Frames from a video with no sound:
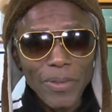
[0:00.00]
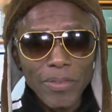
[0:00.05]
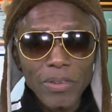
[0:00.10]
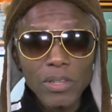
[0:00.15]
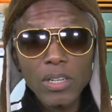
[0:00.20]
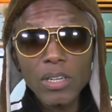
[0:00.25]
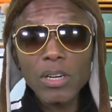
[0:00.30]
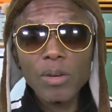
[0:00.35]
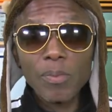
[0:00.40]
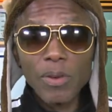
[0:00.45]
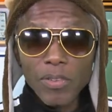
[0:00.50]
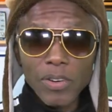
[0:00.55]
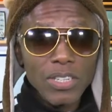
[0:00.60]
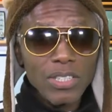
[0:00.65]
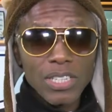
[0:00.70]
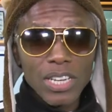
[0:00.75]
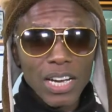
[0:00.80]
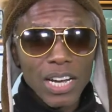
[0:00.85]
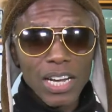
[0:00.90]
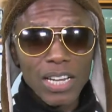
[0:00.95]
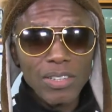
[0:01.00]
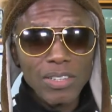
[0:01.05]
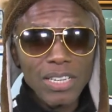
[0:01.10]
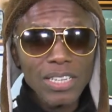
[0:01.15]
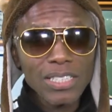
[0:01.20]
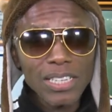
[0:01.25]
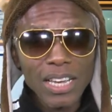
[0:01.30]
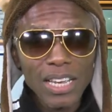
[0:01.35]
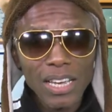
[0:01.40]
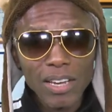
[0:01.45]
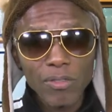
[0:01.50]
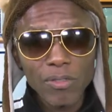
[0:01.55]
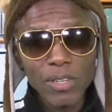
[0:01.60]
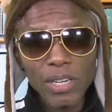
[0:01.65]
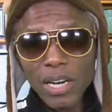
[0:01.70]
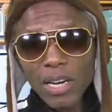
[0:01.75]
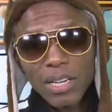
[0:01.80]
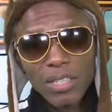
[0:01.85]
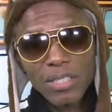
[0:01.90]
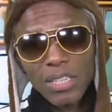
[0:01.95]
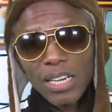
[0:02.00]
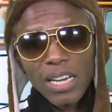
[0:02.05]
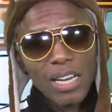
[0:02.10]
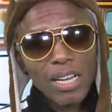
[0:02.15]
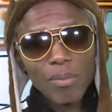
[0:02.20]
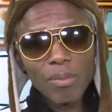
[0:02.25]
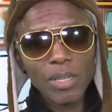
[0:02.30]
Falei, não, pode ficar cegado, o que, que você quer? Eu falei, ah, sei lá,